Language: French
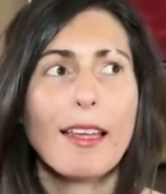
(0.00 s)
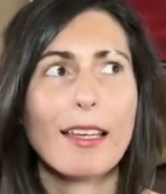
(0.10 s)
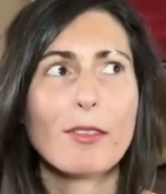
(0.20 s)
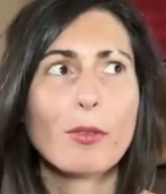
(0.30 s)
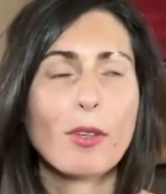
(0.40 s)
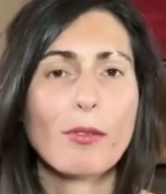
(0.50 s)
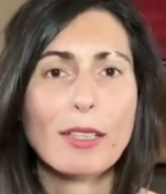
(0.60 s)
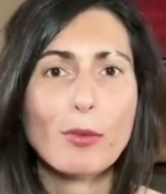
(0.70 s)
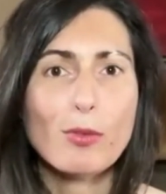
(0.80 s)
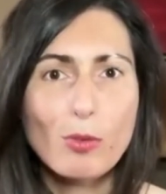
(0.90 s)
Et donc en
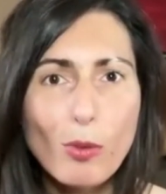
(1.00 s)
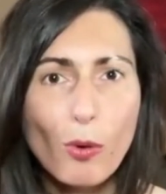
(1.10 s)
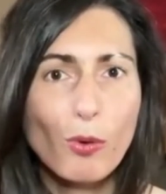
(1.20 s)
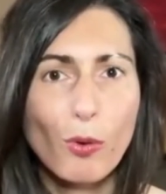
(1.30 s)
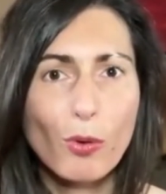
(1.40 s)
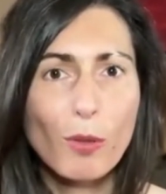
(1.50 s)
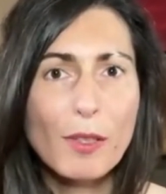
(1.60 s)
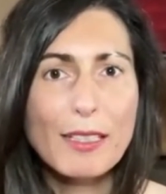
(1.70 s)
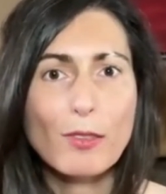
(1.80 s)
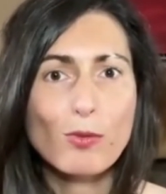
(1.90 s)
fait, on,
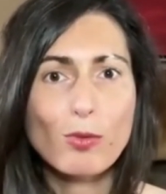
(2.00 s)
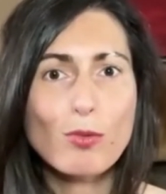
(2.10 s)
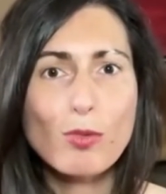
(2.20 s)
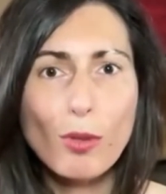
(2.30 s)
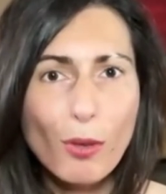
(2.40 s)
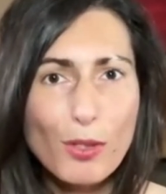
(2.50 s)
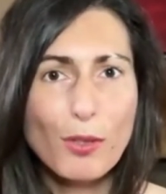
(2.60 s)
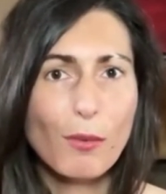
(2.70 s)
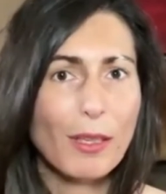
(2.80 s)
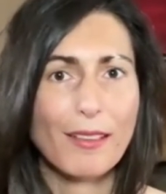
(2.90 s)
commence à toutes se
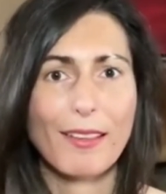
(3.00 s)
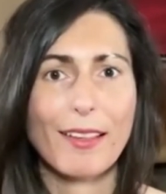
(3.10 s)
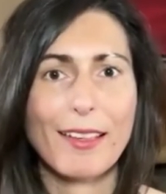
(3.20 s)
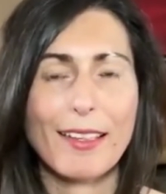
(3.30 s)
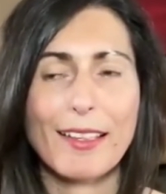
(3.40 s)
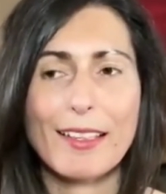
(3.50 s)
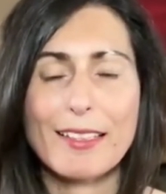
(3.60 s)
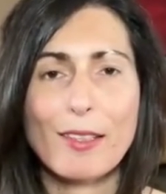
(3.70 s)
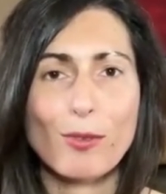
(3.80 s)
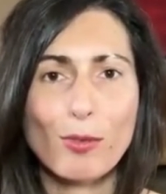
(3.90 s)
ressembler. Et,
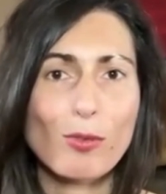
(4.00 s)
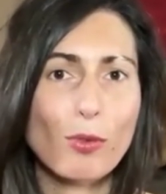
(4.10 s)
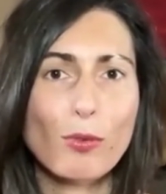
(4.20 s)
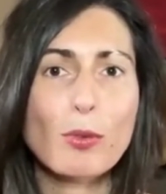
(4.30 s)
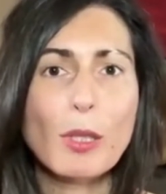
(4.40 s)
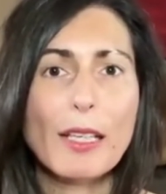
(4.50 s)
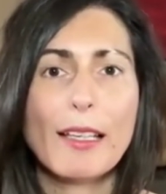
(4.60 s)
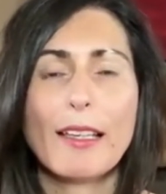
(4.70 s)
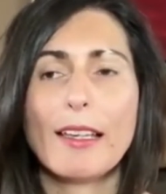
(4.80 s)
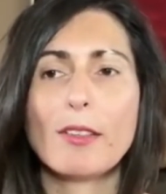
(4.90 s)
c'est un truc de fou.
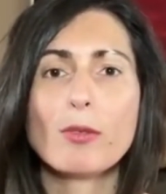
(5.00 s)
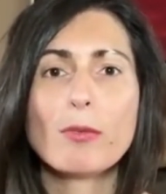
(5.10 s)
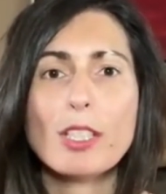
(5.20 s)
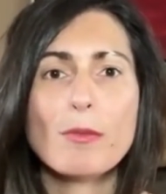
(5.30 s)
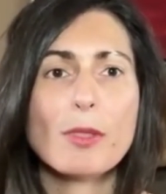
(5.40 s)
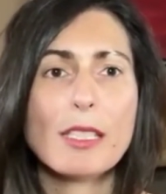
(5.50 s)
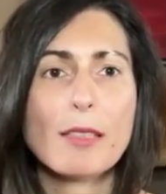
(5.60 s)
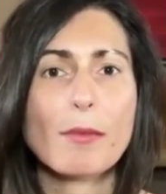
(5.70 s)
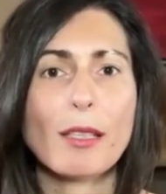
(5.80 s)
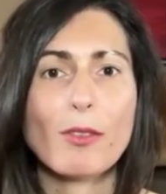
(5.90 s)
Et donc moi je me
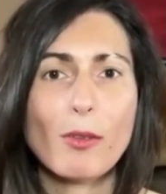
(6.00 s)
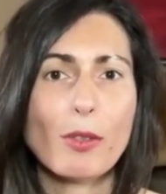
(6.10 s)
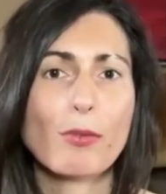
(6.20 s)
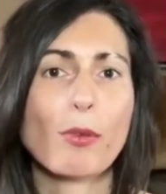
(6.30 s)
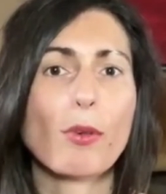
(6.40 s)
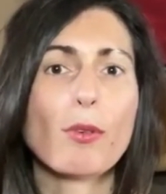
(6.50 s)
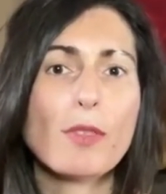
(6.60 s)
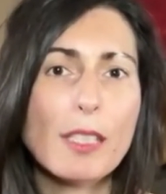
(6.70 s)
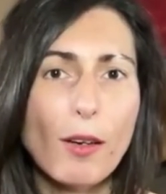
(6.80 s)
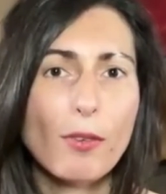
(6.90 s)
dis, mais non, il faut
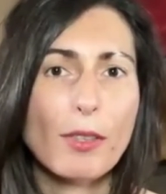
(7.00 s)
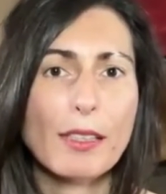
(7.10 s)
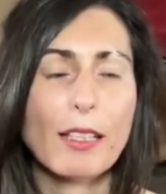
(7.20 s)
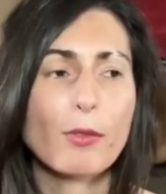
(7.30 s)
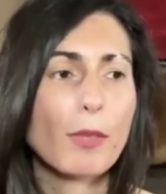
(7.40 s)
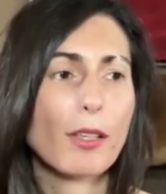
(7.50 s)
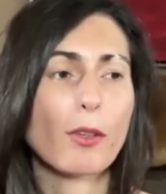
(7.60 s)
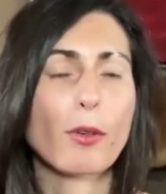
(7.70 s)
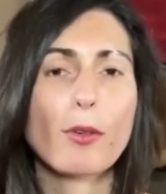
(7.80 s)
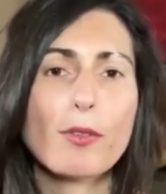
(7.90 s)
revenir en fait à
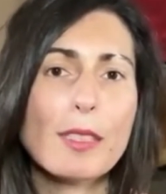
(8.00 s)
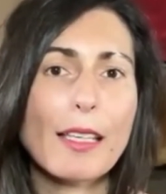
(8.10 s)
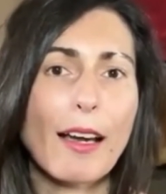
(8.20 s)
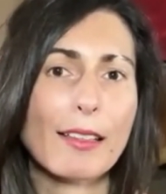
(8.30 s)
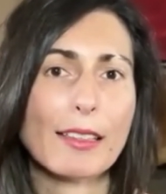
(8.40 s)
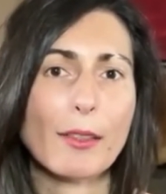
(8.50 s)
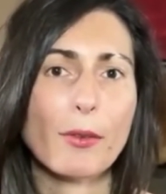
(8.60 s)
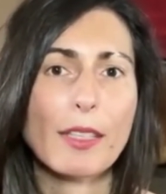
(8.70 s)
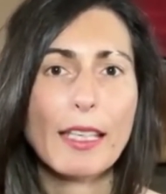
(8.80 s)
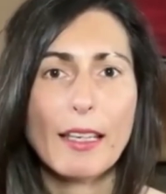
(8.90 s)
l'humain, revenir à qui
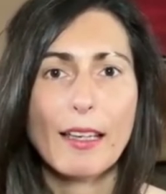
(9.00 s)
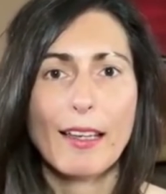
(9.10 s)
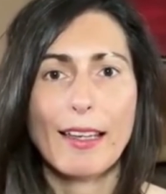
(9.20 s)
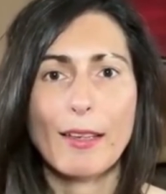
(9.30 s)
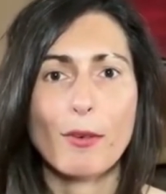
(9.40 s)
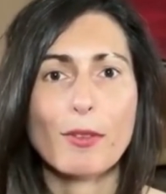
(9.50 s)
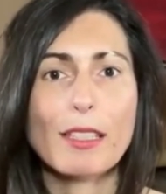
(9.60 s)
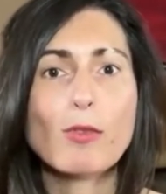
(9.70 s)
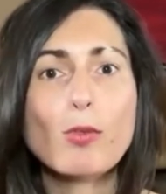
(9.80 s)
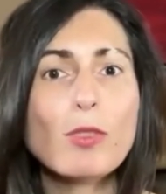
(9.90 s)
on est, et on
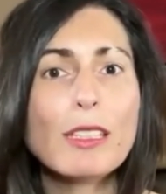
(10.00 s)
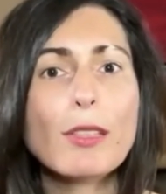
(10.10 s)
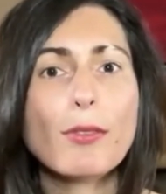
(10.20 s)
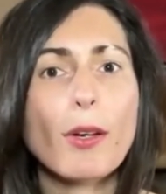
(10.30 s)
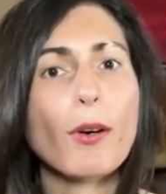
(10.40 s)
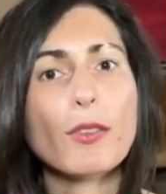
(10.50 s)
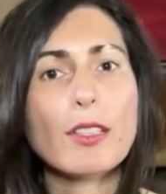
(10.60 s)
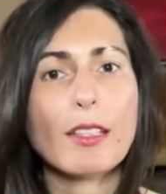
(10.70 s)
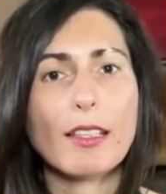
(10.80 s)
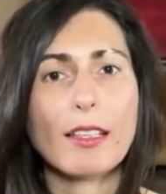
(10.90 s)
est toutes
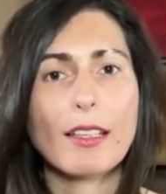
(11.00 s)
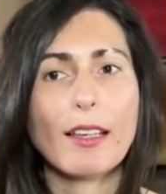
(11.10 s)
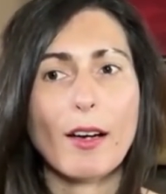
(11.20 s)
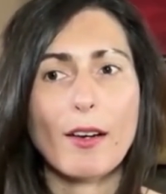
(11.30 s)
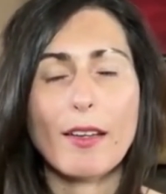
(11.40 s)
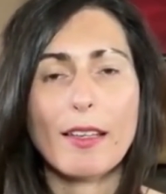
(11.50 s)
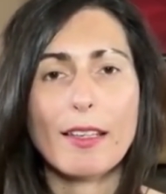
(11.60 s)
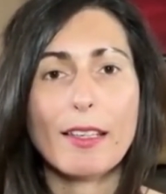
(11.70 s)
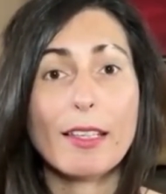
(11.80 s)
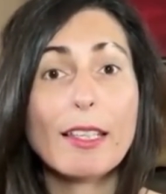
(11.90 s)
différentes et,
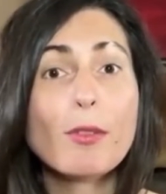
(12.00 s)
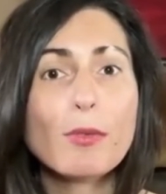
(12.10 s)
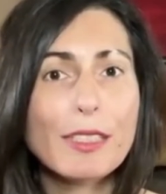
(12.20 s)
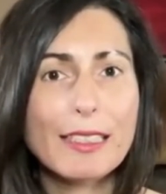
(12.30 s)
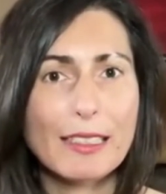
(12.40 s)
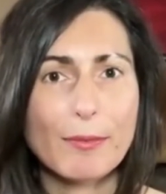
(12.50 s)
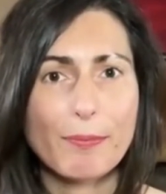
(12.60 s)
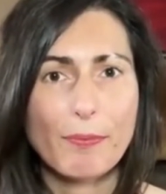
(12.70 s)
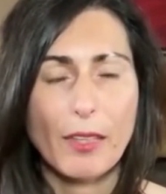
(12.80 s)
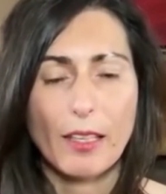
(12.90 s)
et, et uniques.
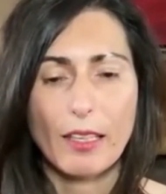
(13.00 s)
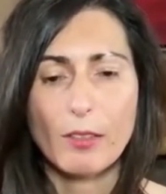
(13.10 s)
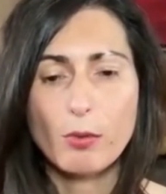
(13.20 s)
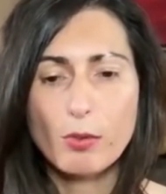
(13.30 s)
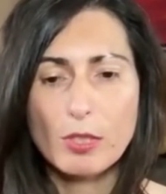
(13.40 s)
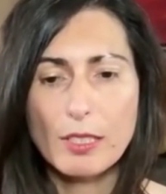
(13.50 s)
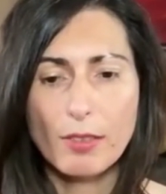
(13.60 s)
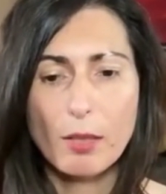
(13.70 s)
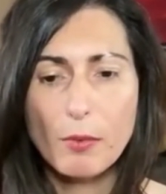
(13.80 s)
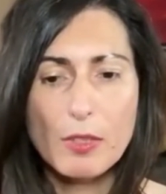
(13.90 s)
Et donc c'est
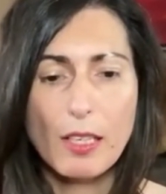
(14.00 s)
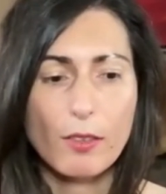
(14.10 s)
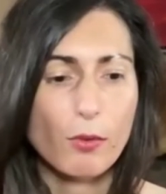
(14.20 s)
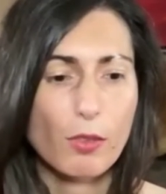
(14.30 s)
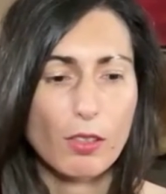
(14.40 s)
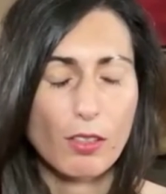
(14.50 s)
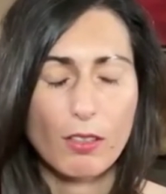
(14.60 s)
vraiment ça. Et donc